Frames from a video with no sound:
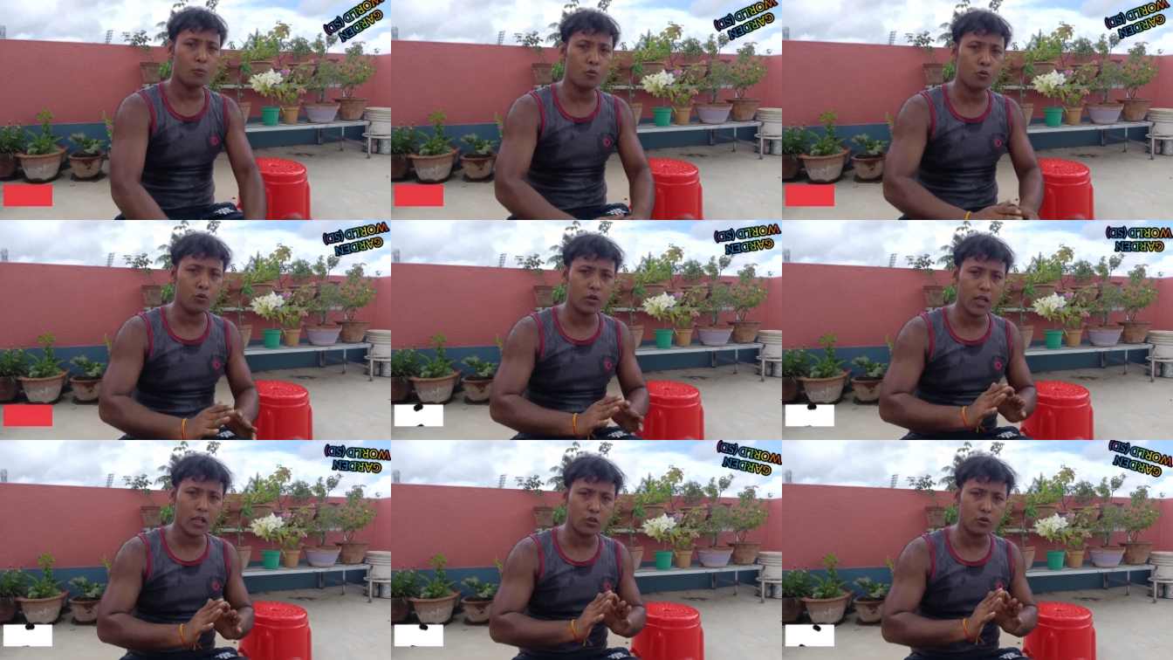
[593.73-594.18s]

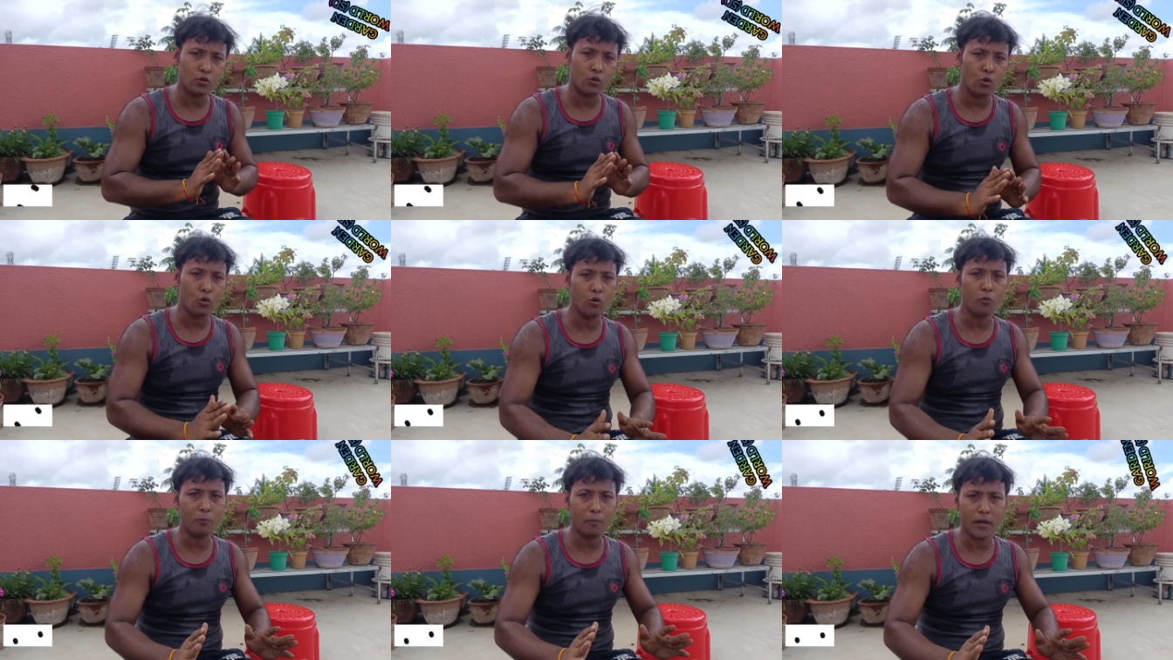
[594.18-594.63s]
पूरे
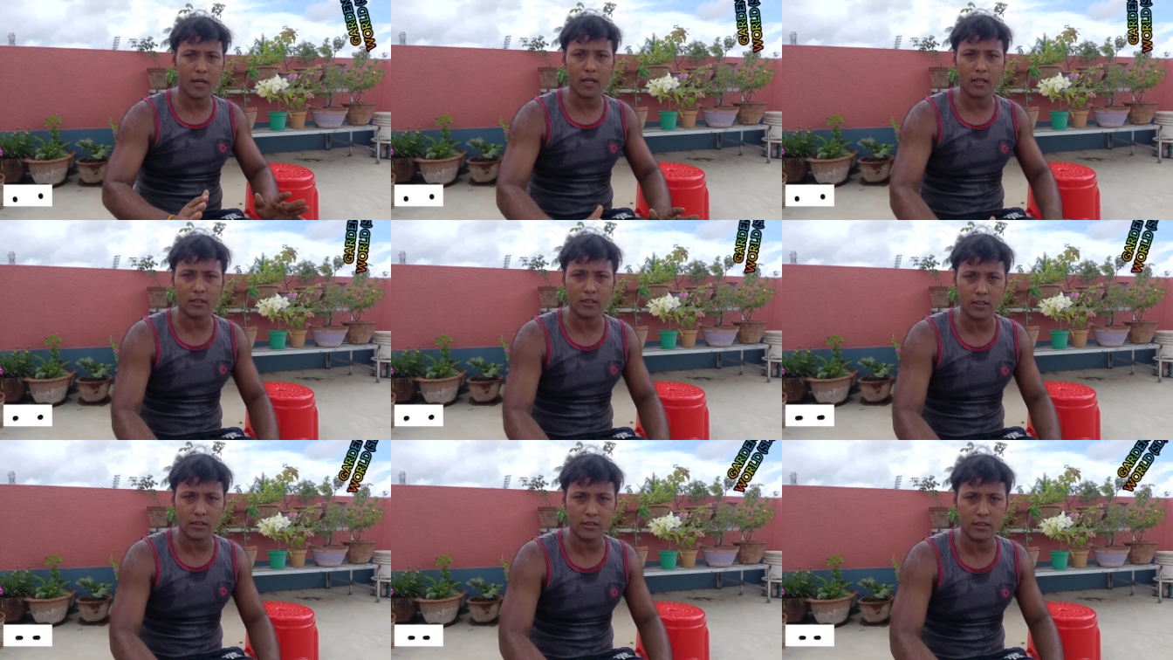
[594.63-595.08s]
धूप में
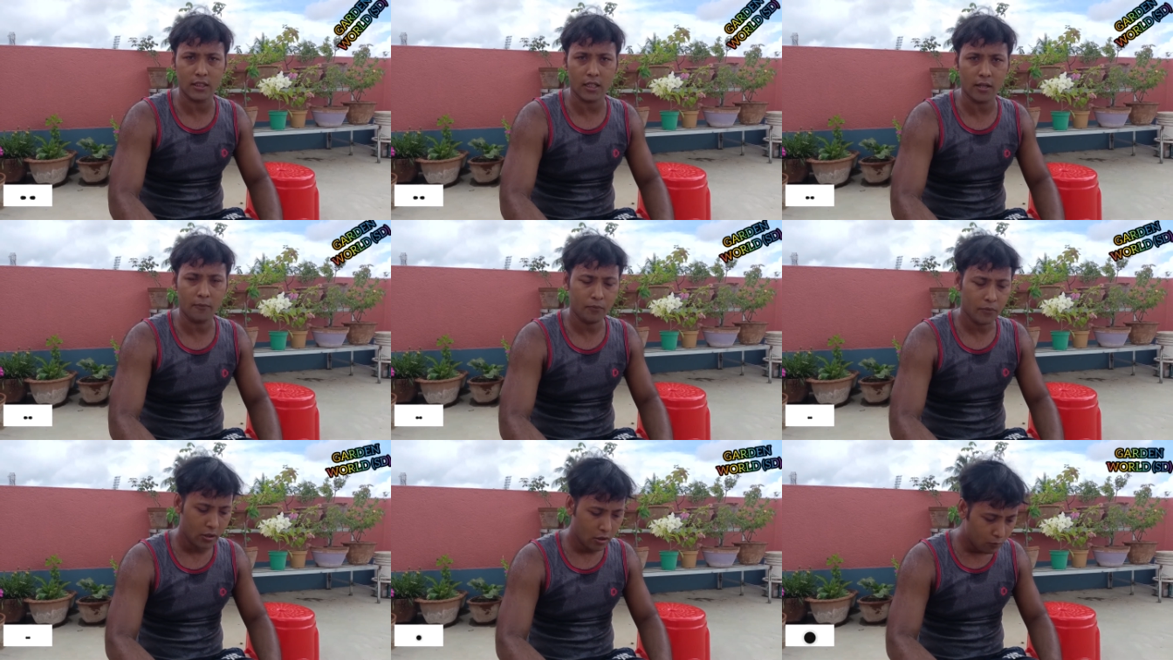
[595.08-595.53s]
रख
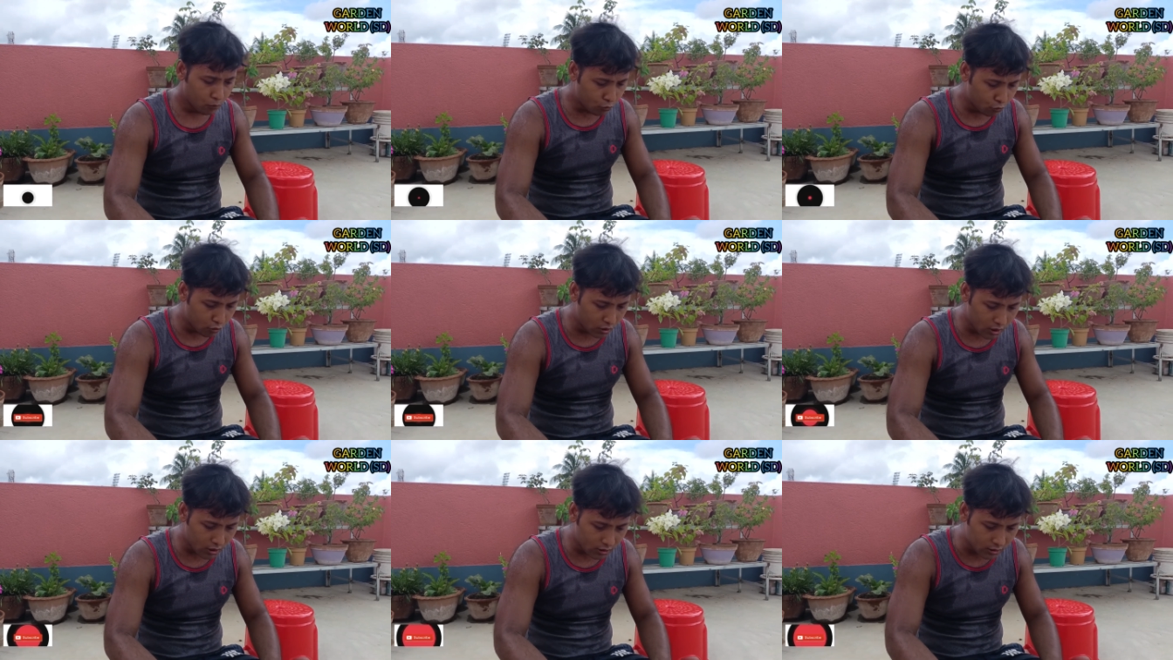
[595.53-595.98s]
दीजिए
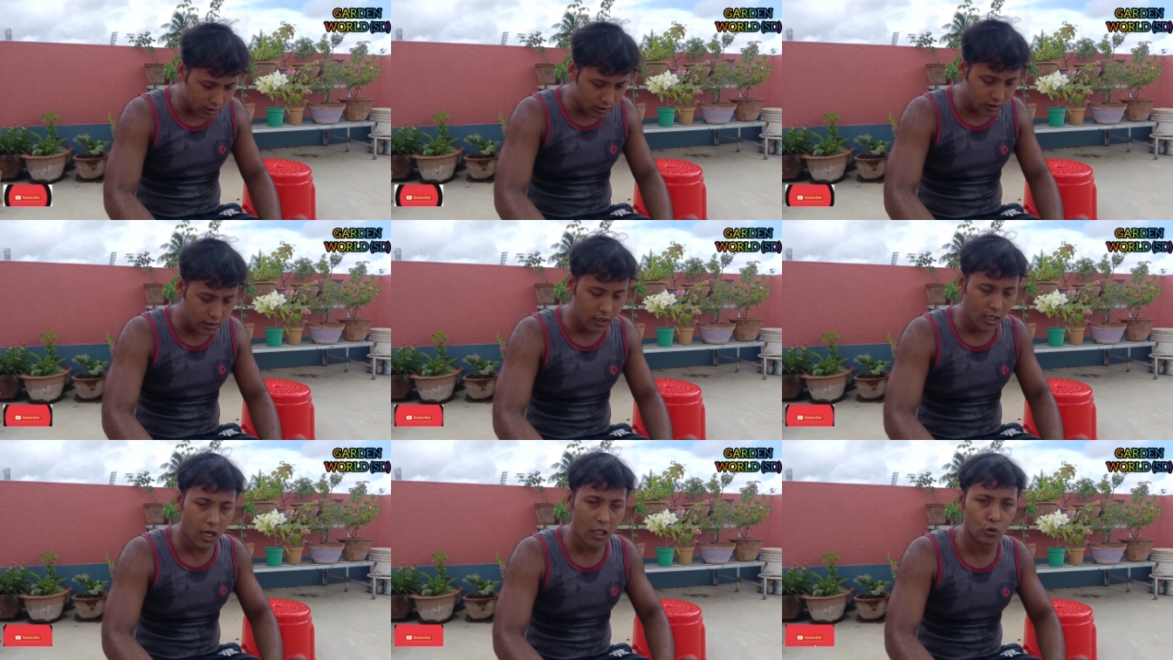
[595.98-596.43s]
पूरे
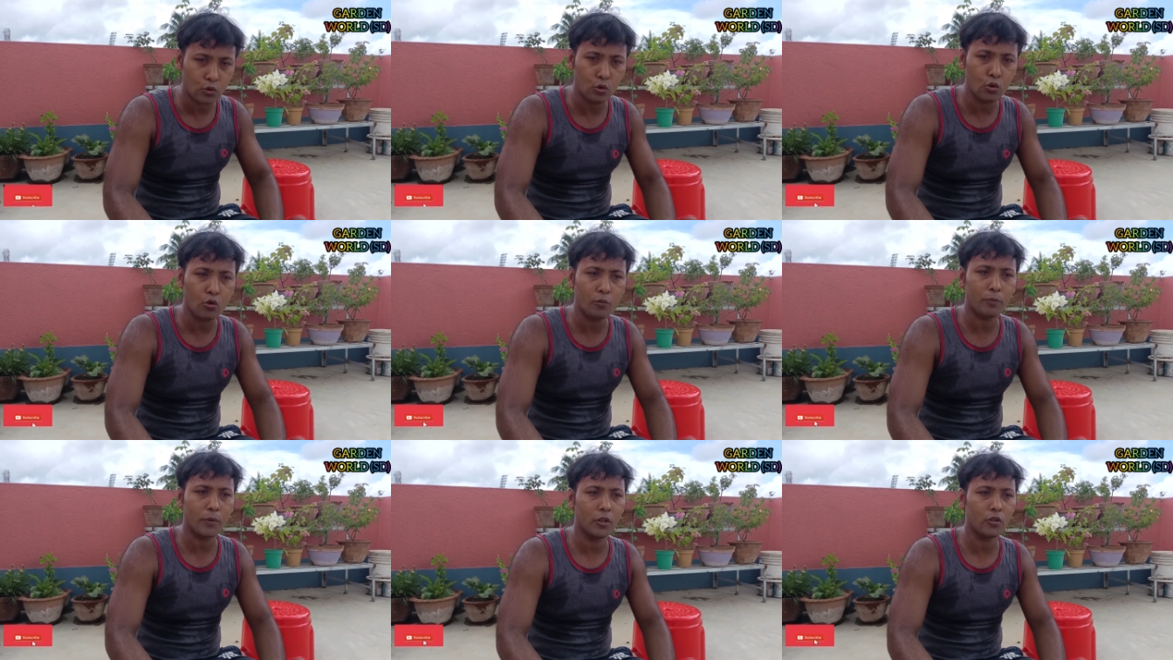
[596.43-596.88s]
दिन का
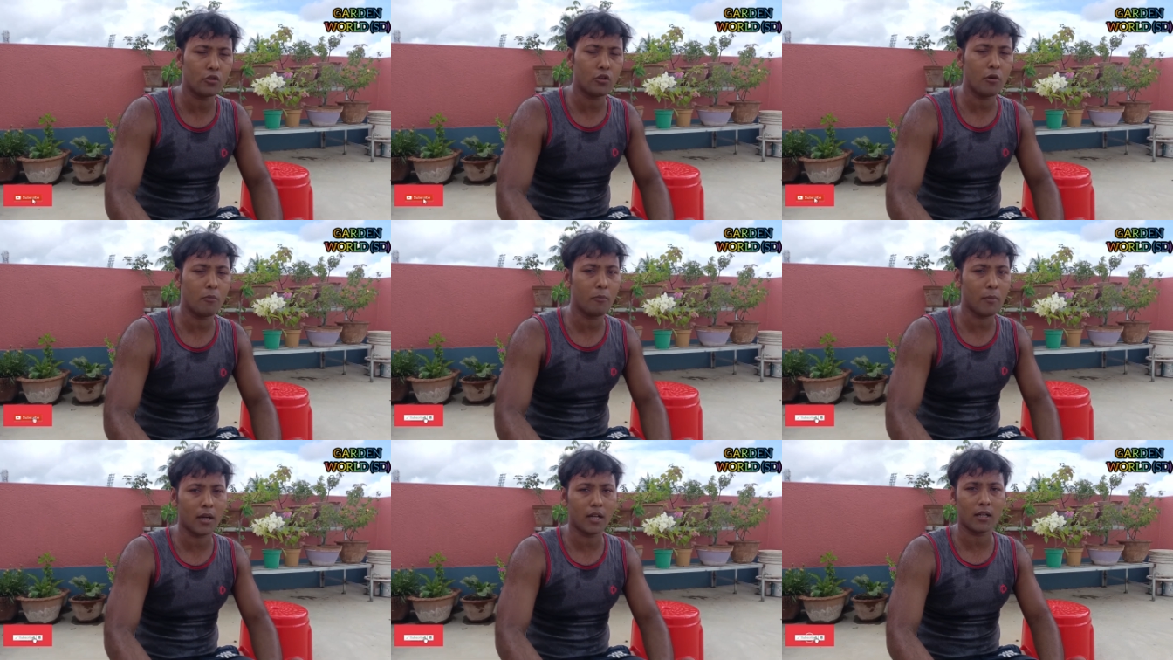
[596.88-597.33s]
धूप
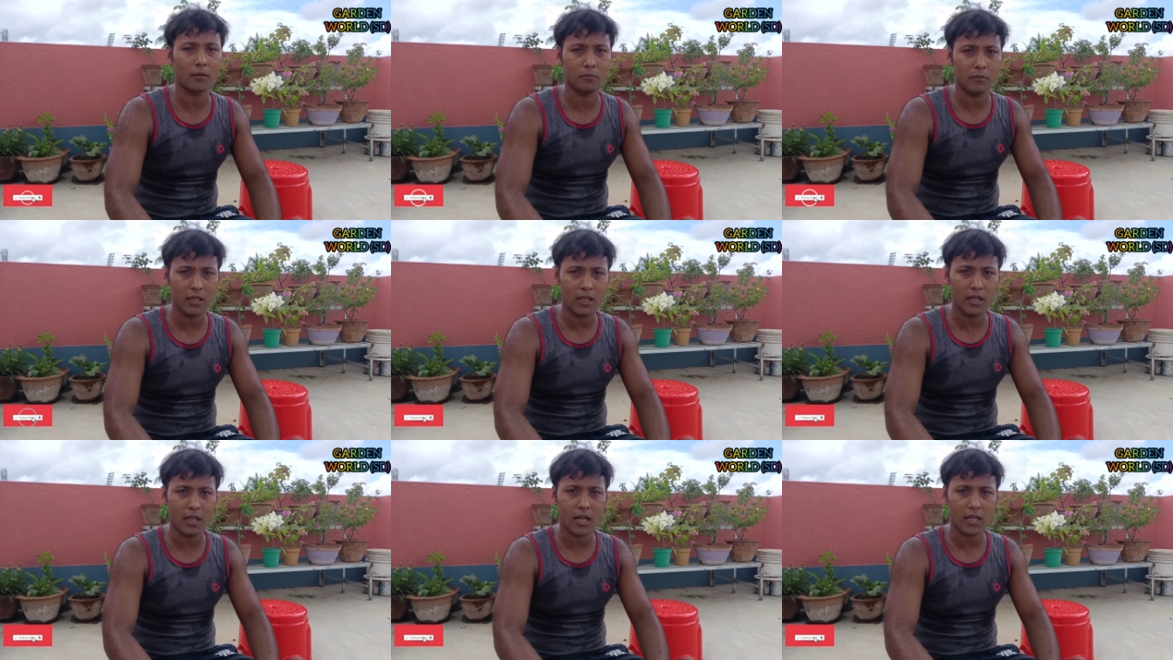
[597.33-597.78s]
इनको मल
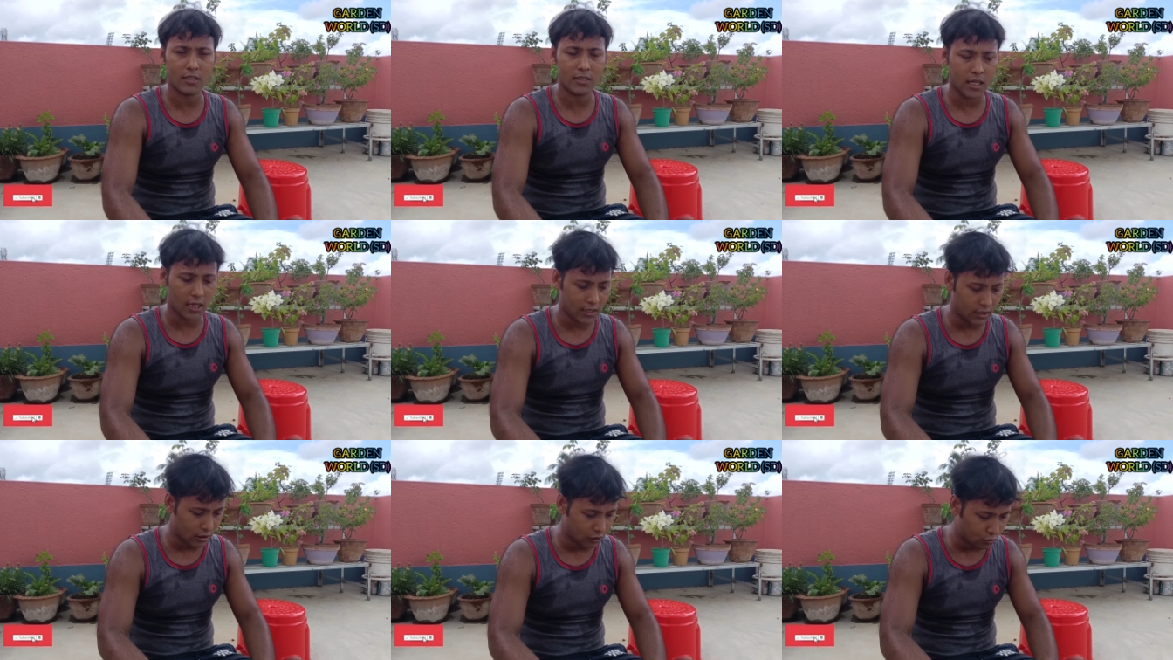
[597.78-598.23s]
मिलना
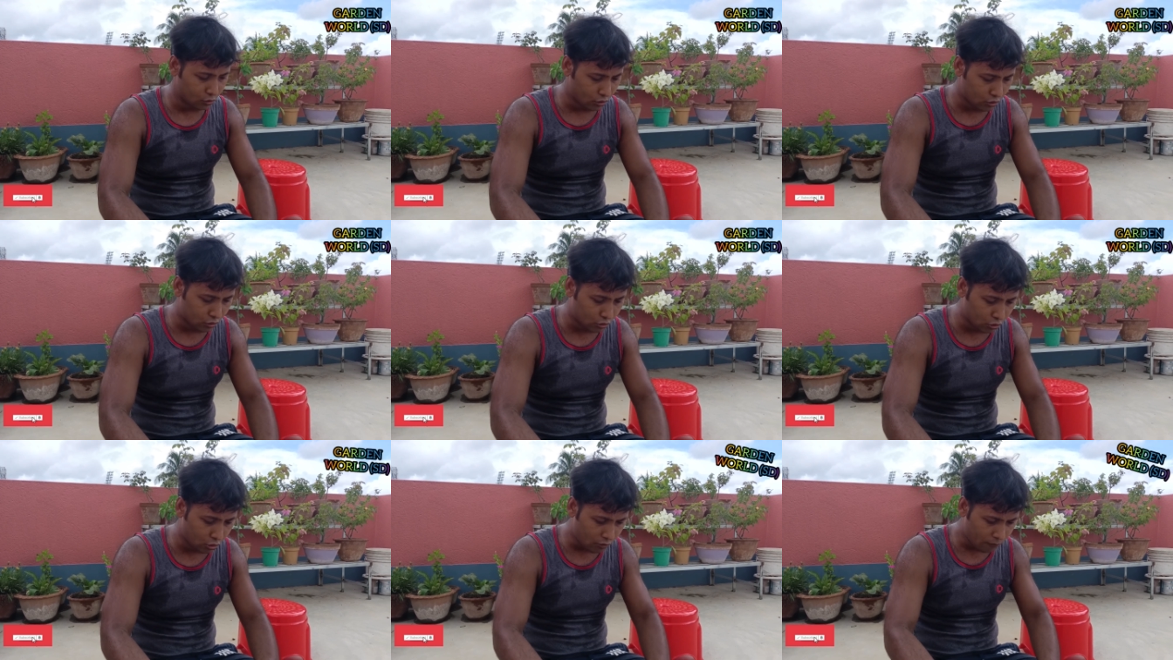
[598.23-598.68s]
चाहिए
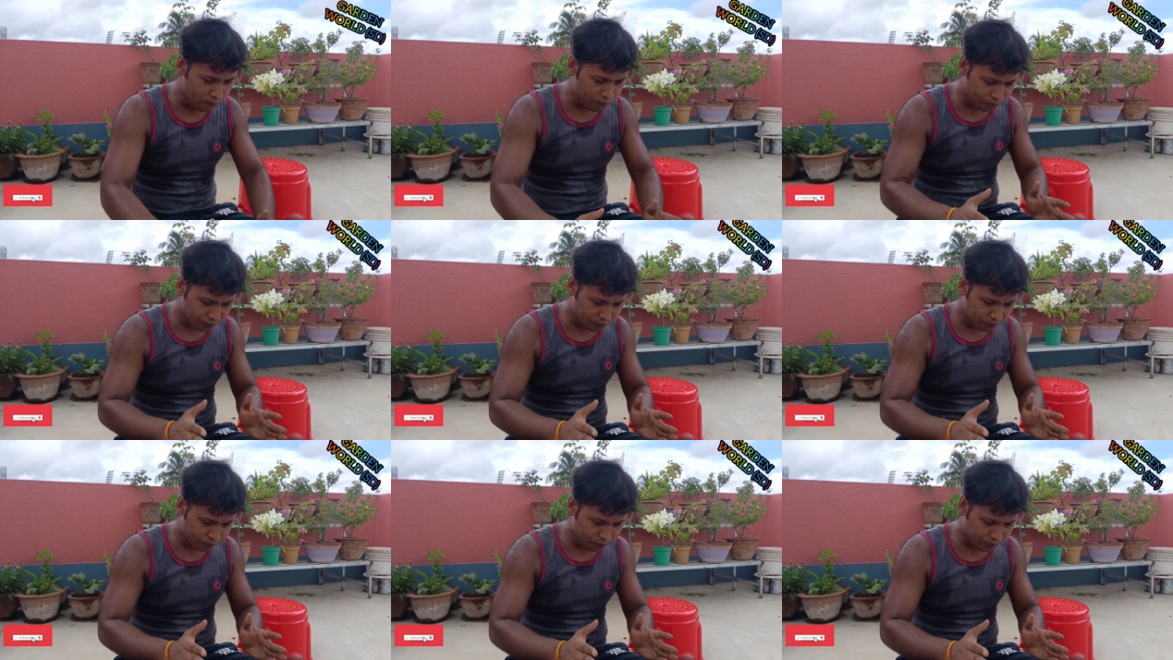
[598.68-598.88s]
दोस्तों